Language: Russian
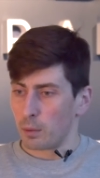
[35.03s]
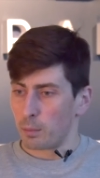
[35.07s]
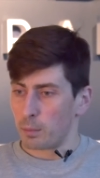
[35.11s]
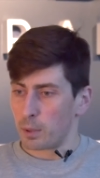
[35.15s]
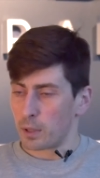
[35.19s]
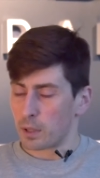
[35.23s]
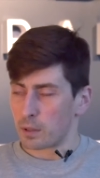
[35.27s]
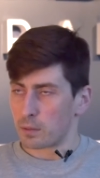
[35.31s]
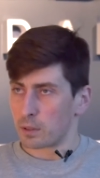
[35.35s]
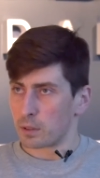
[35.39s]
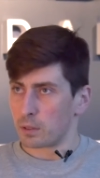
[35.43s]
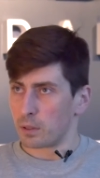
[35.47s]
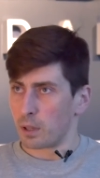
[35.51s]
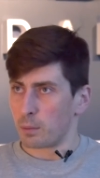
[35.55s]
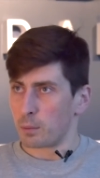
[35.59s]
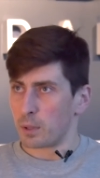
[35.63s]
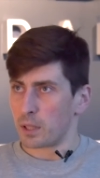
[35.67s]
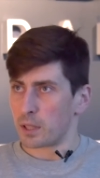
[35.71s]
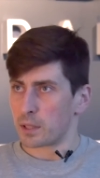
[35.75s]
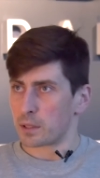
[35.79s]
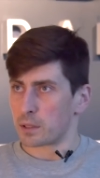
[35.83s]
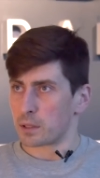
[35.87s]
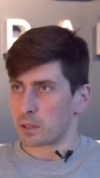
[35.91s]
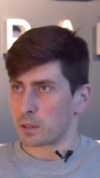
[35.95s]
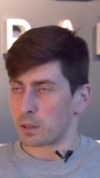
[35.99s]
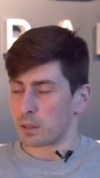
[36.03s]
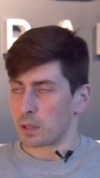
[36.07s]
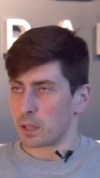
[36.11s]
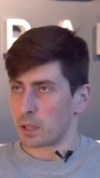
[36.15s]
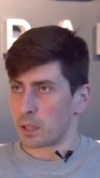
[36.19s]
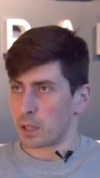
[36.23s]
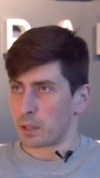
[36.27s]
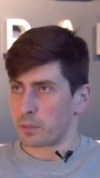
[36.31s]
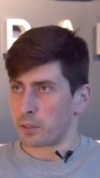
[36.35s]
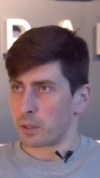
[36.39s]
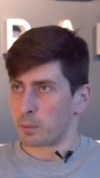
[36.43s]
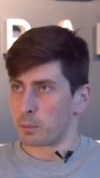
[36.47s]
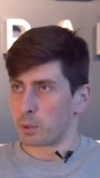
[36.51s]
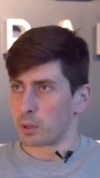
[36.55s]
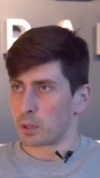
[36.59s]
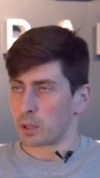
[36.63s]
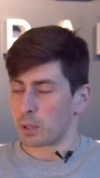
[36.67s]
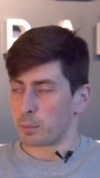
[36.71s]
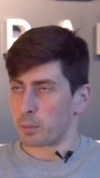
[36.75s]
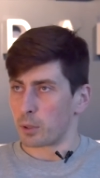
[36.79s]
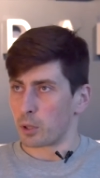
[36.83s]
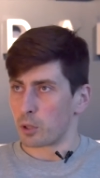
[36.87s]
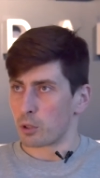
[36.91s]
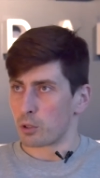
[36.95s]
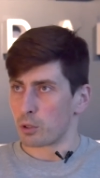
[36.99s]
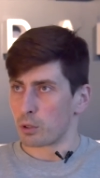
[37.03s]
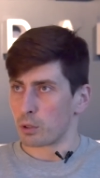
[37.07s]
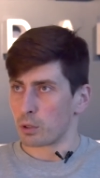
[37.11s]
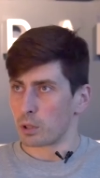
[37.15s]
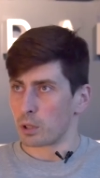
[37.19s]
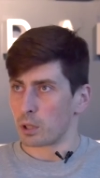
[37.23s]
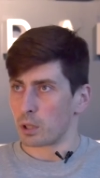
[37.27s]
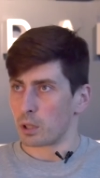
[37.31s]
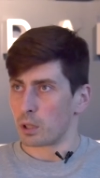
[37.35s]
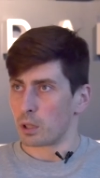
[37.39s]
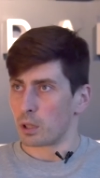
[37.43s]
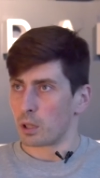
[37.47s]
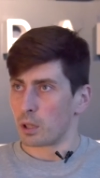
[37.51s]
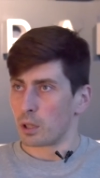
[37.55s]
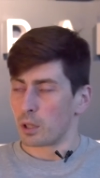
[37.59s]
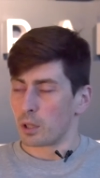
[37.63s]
первые два месяца график был напряженный.